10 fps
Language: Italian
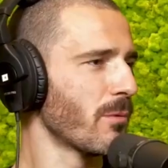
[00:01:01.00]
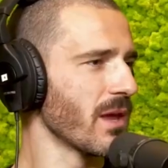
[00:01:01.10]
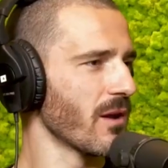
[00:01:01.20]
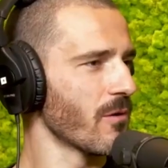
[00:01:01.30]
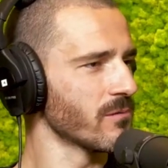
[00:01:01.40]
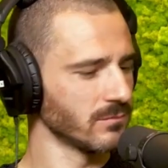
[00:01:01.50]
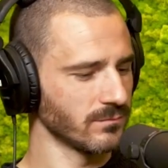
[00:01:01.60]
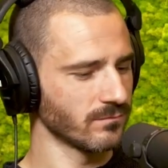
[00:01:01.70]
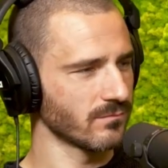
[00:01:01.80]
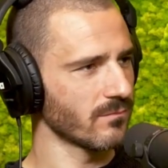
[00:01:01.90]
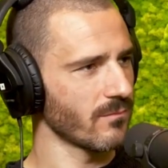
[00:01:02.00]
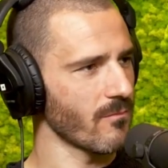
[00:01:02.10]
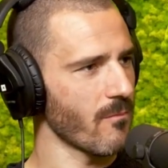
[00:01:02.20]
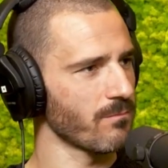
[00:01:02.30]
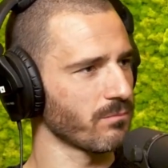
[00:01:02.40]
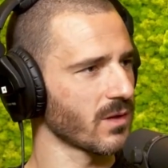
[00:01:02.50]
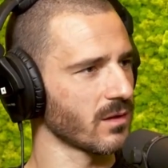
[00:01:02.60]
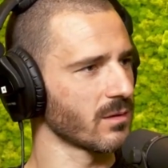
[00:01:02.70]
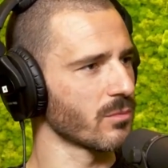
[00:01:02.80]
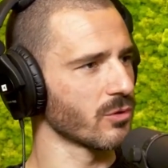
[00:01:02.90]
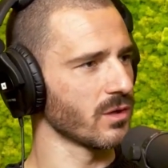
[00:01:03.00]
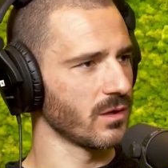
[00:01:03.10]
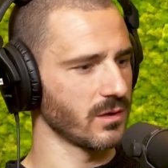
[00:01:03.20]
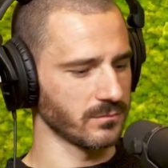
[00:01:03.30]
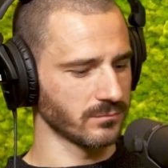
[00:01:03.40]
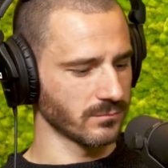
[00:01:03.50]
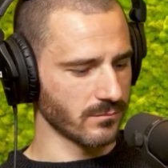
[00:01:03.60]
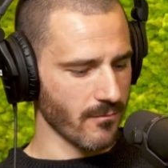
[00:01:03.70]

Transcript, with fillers: Un po' meno. Pochi. Tante proteine.